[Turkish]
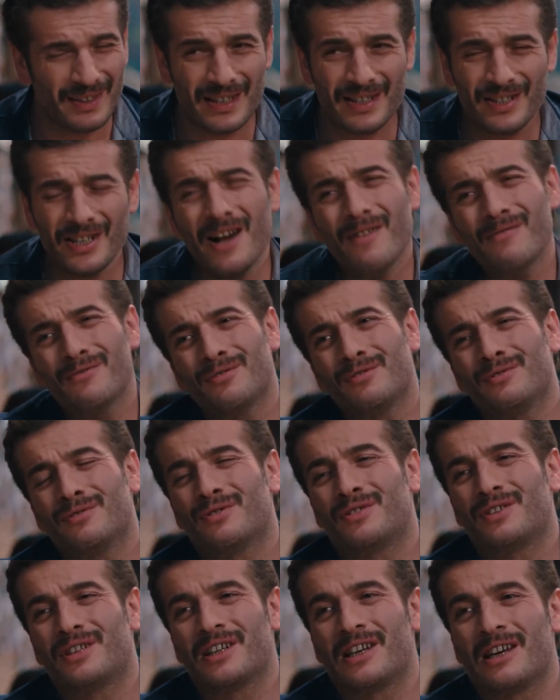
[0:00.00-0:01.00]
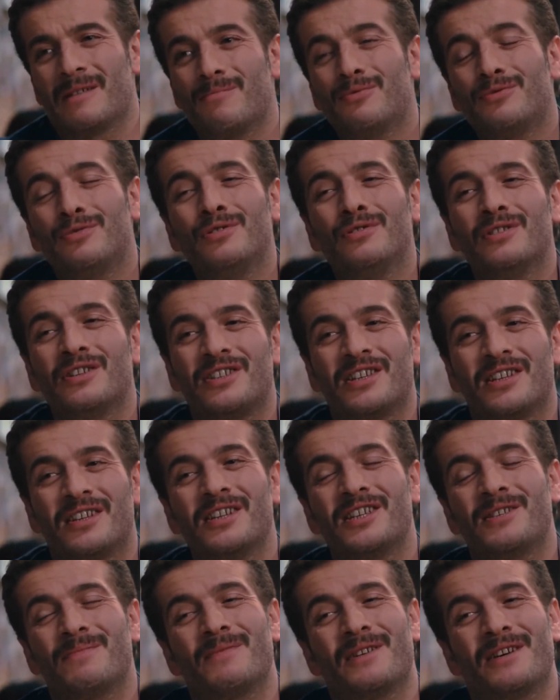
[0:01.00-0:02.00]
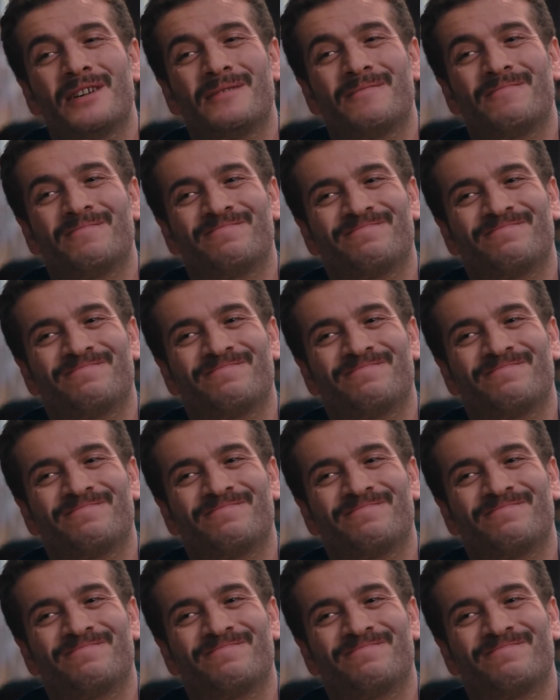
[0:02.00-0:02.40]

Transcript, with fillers: Savrulduk ya. Bütün lise resmen.